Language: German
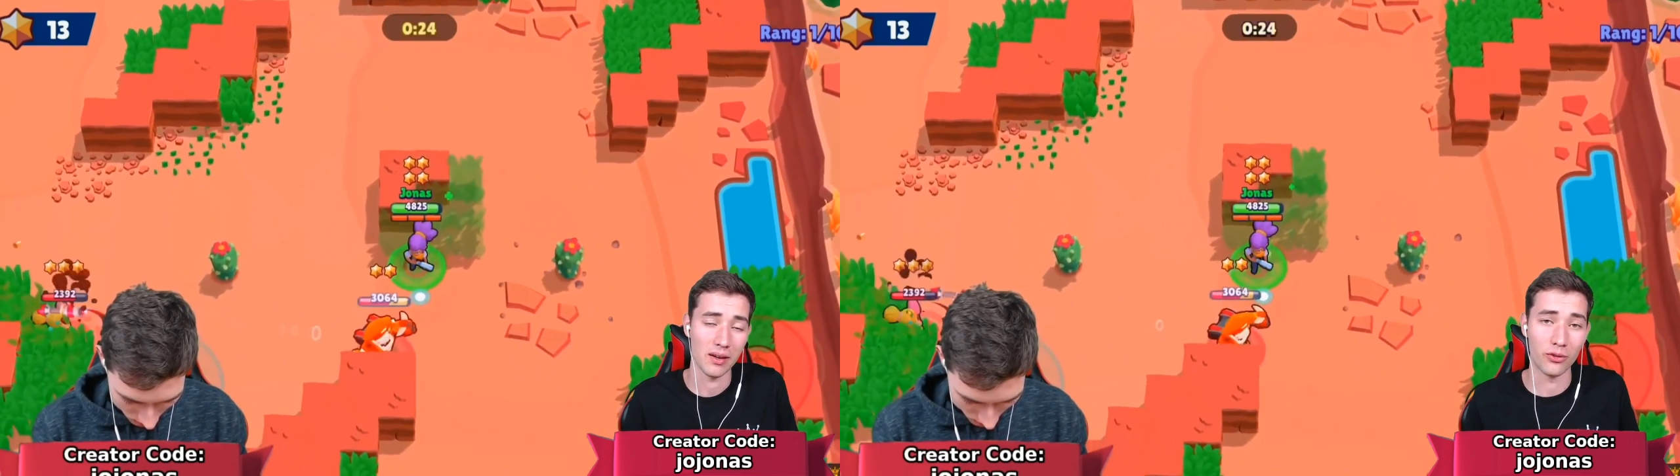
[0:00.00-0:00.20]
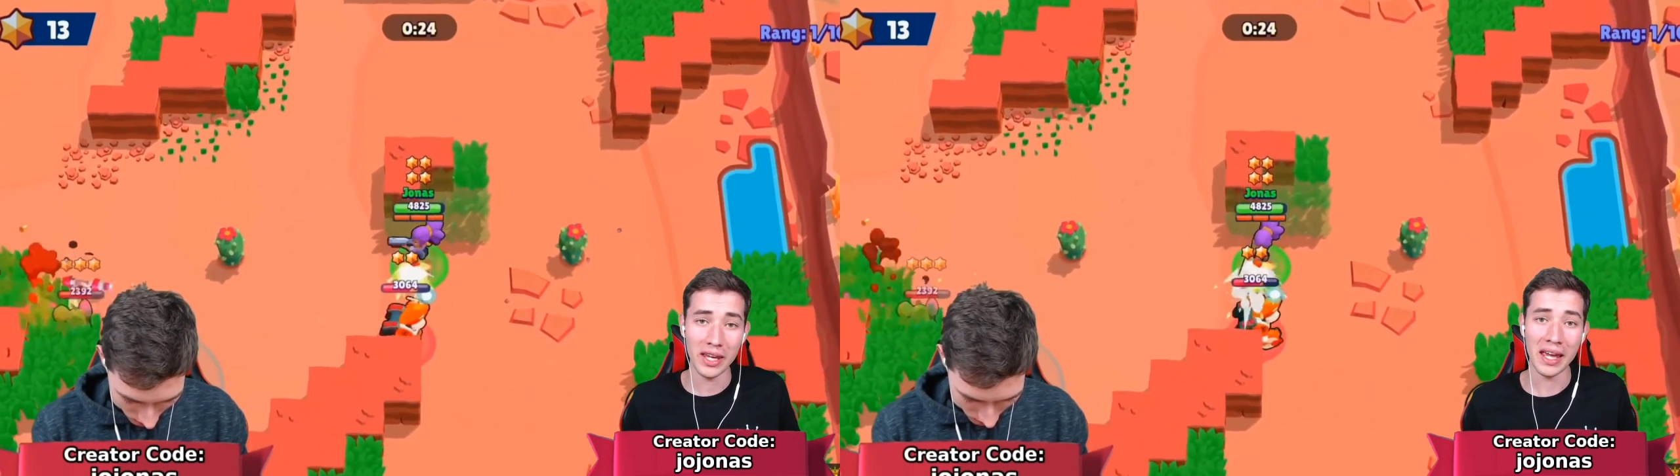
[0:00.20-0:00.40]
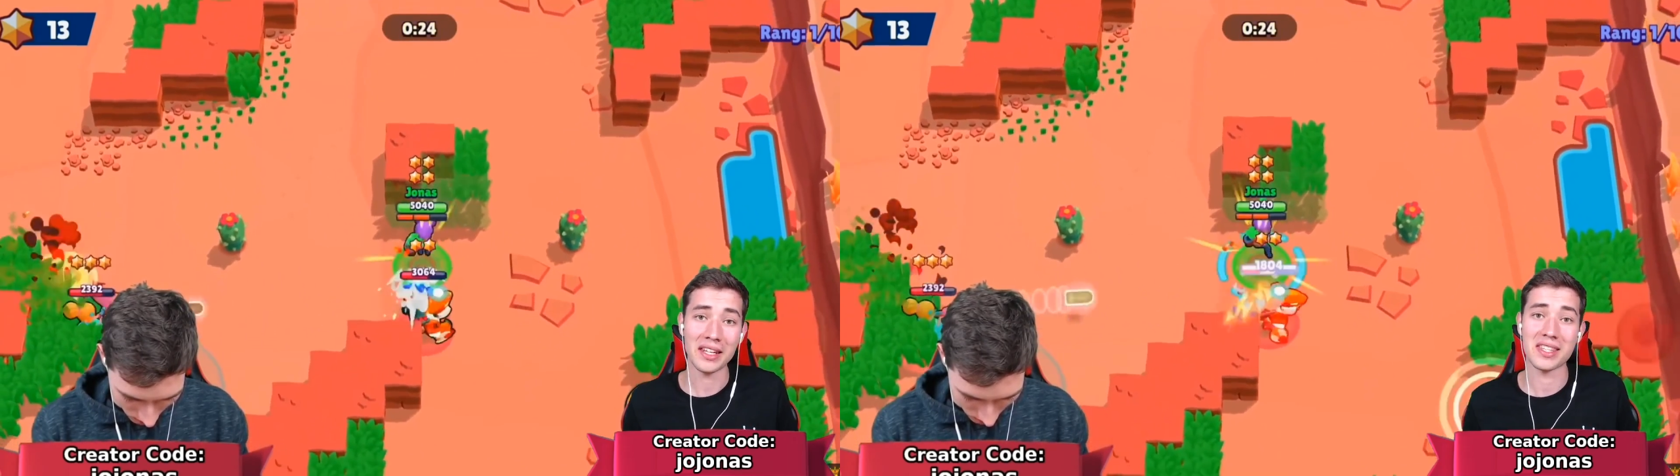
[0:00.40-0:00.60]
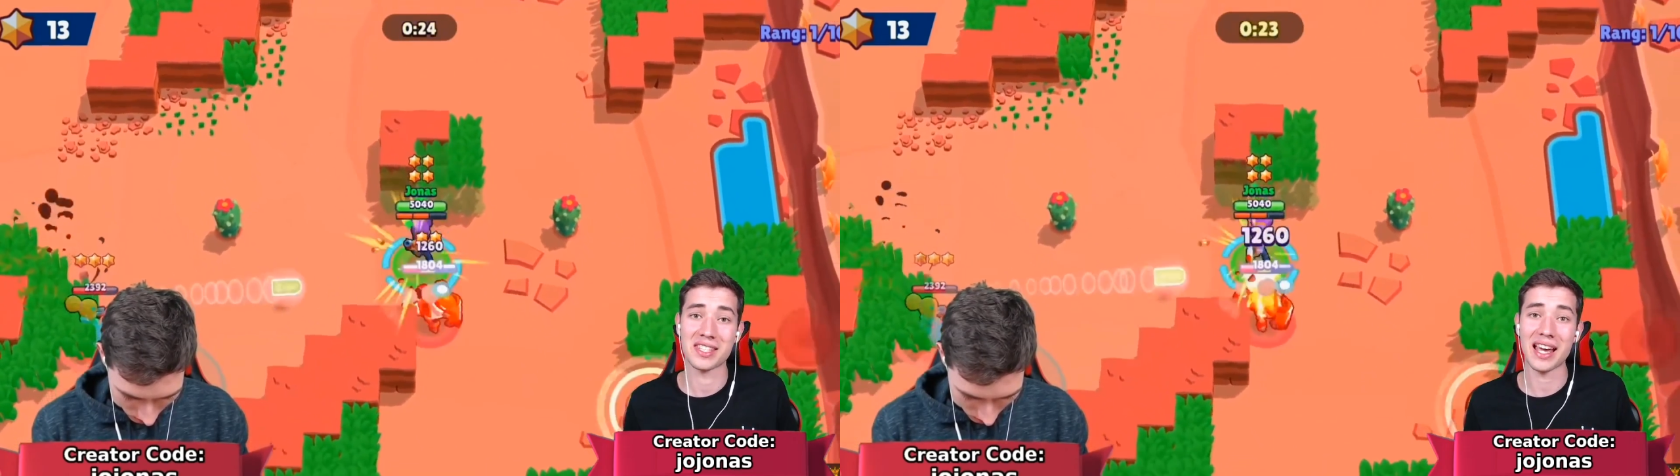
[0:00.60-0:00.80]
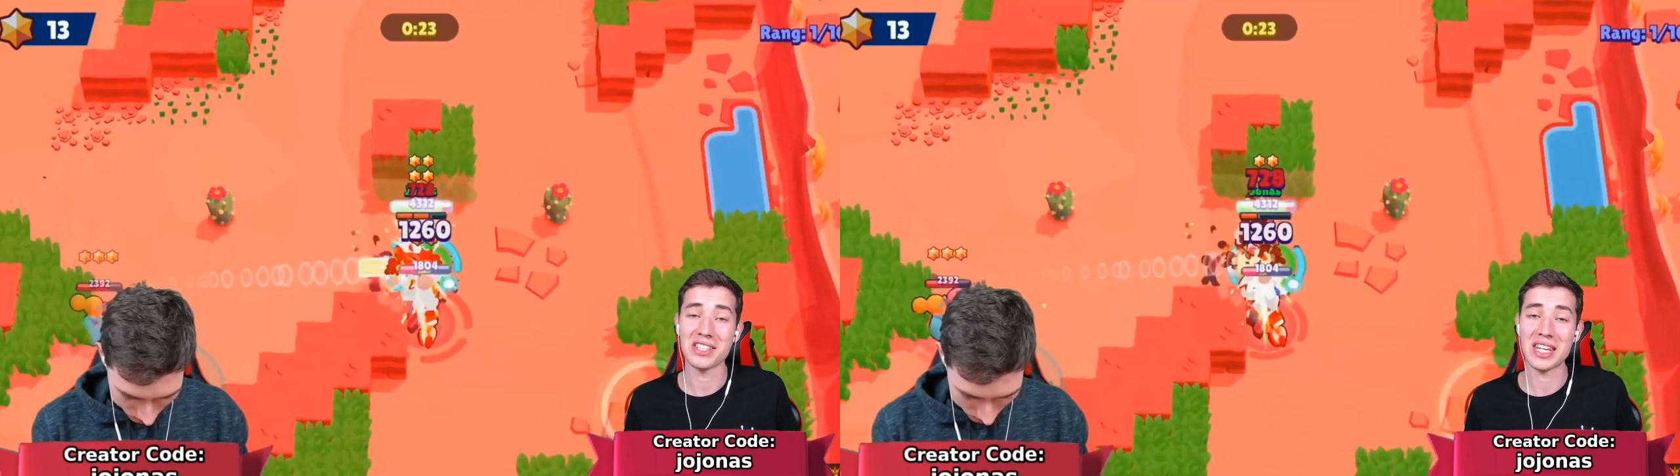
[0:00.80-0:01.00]
wer in der
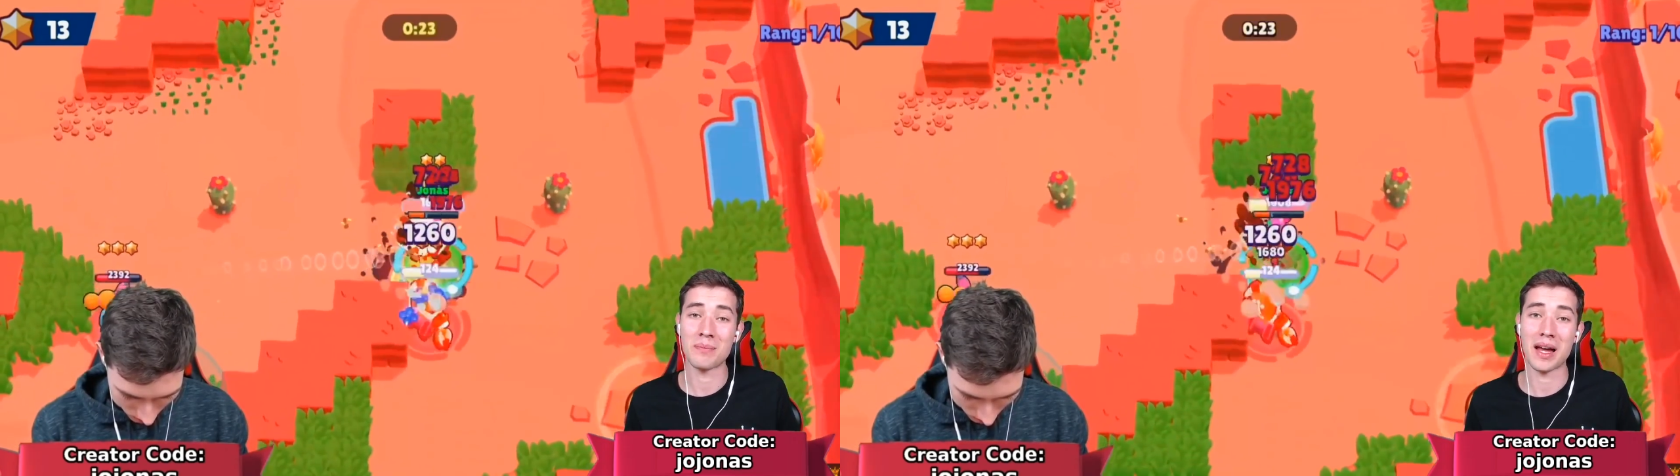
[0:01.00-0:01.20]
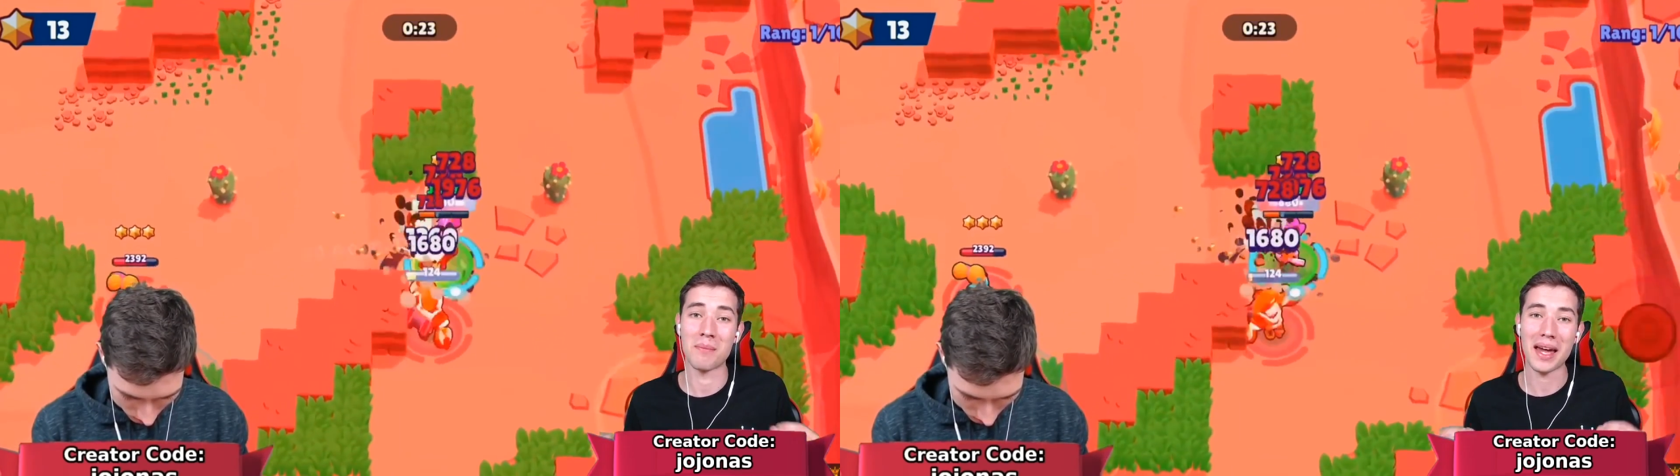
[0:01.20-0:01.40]
Zeit eben am